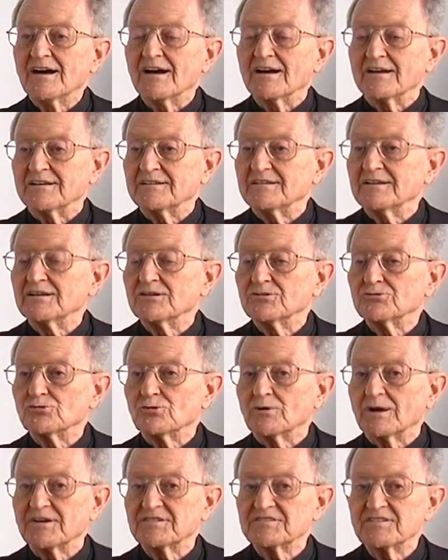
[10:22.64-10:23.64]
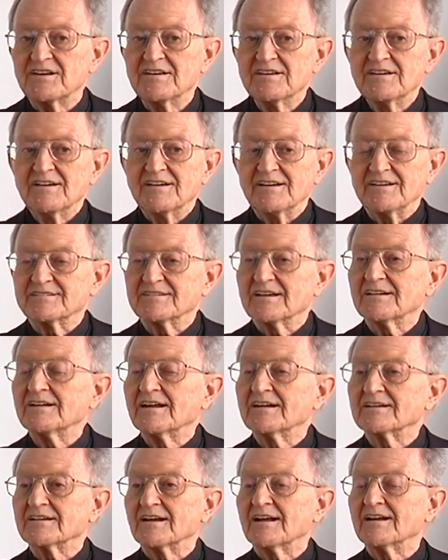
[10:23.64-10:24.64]
aquí tienen su casa, esta es
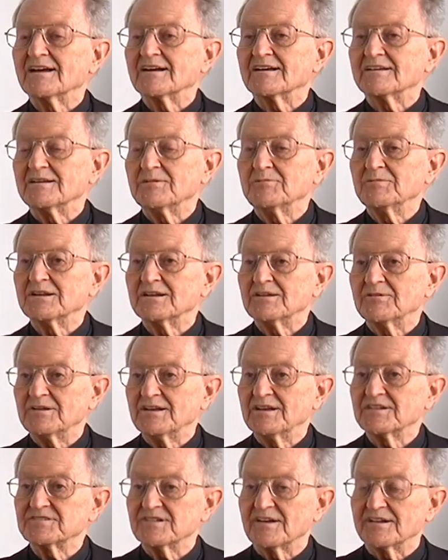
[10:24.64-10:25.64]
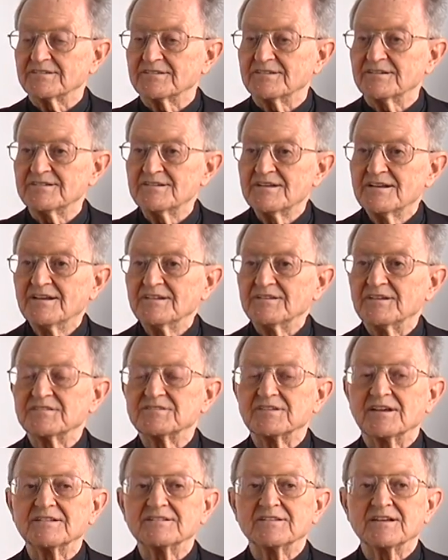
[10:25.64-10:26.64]
la Real Academia de Bellas Artes de
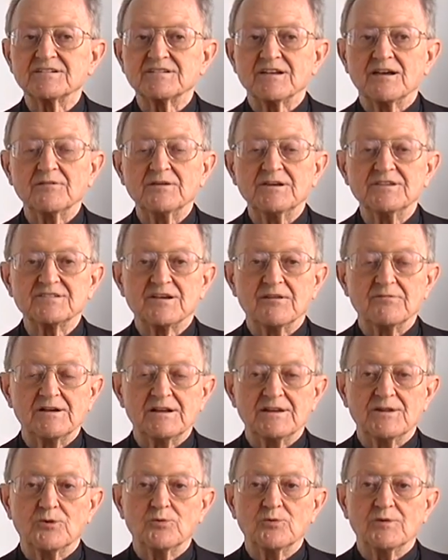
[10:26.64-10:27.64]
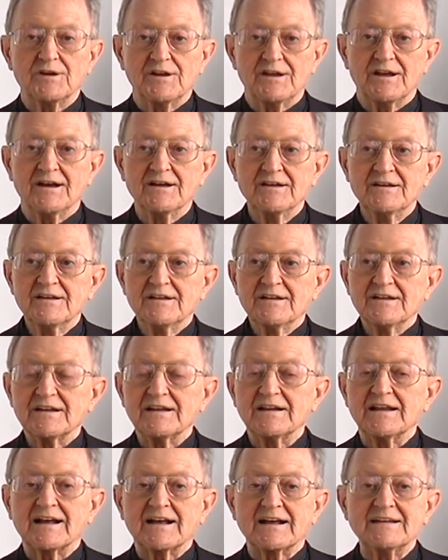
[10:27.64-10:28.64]
Santa Isabel de Hungría,
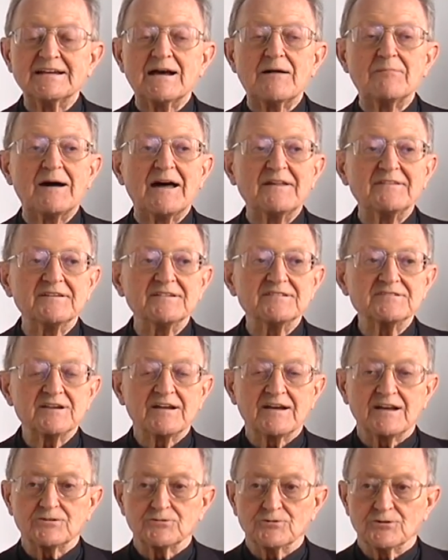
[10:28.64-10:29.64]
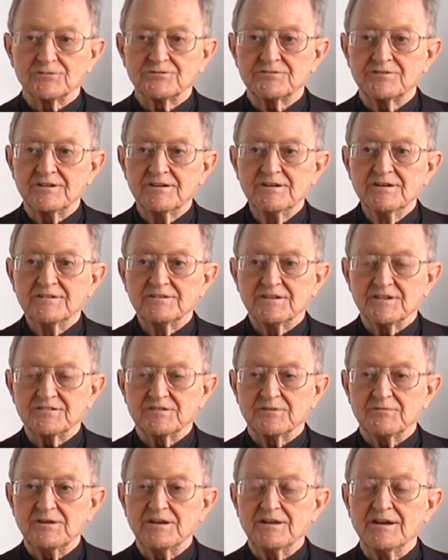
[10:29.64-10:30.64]
en la calle Abades, 14, de
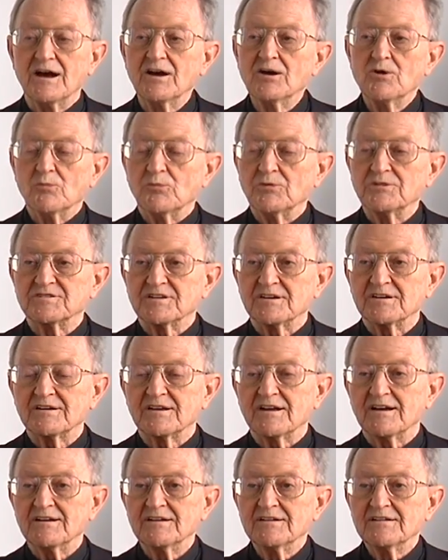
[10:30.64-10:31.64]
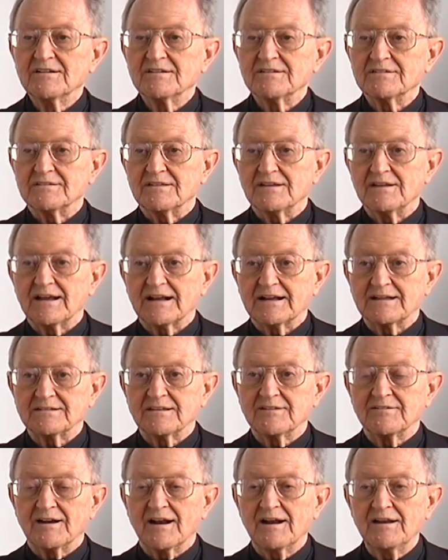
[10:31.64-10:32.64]
Sevilla, muy cerca de la
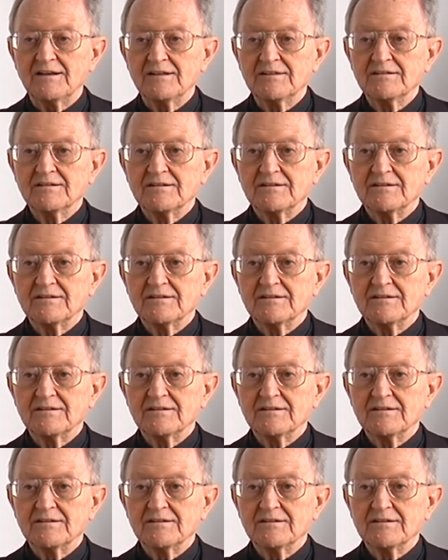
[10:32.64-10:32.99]
catedral,